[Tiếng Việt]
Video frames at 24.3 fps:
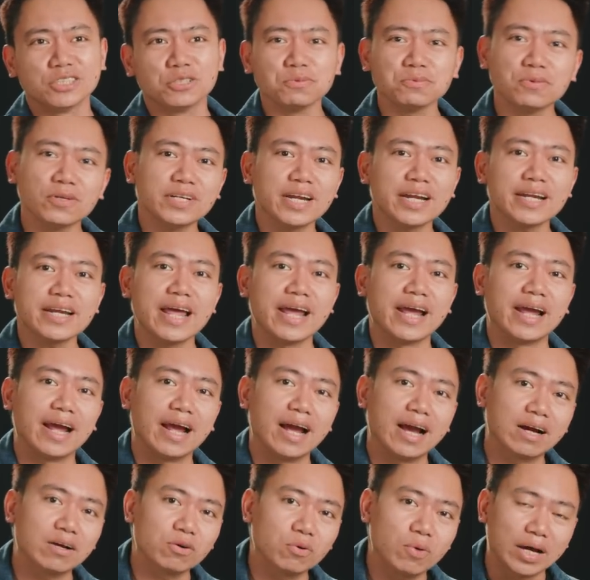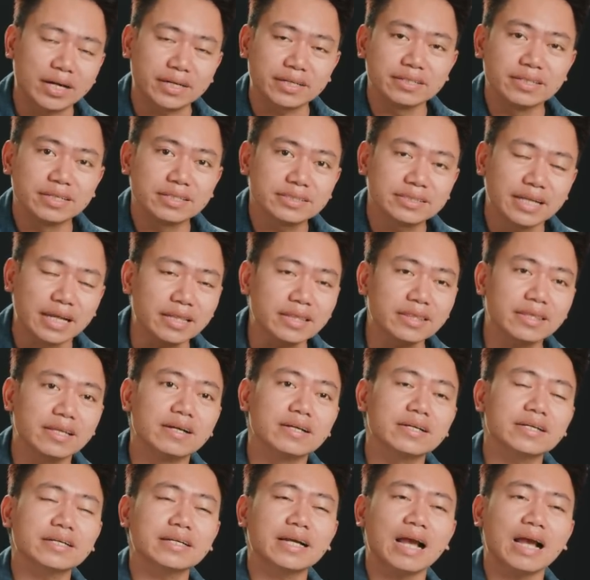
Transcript: Chúng tôi đã để hàng loạt đường dẫn tới